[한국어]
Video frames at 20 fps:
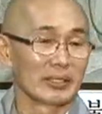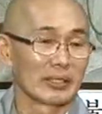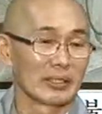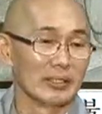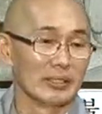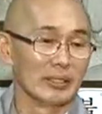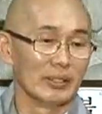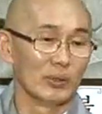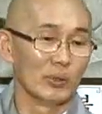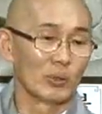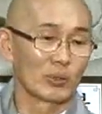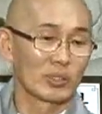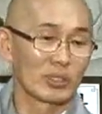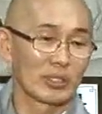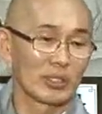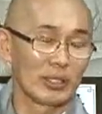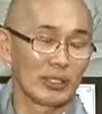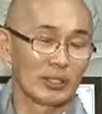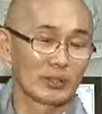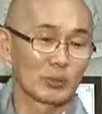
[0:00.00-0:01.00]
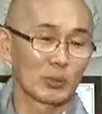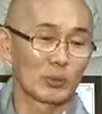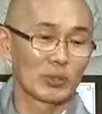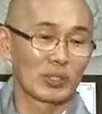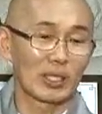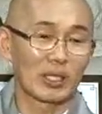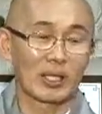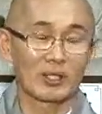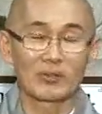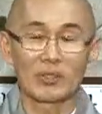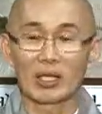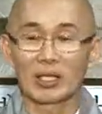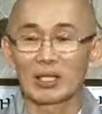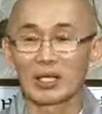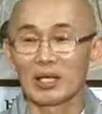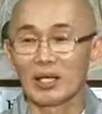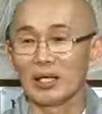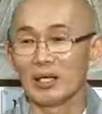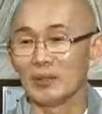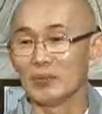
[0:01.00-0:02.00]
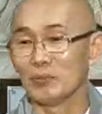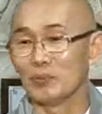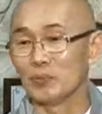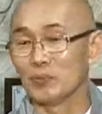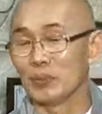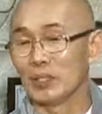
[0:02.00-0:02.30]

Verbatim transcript: 그 혹시 촛대라도 하나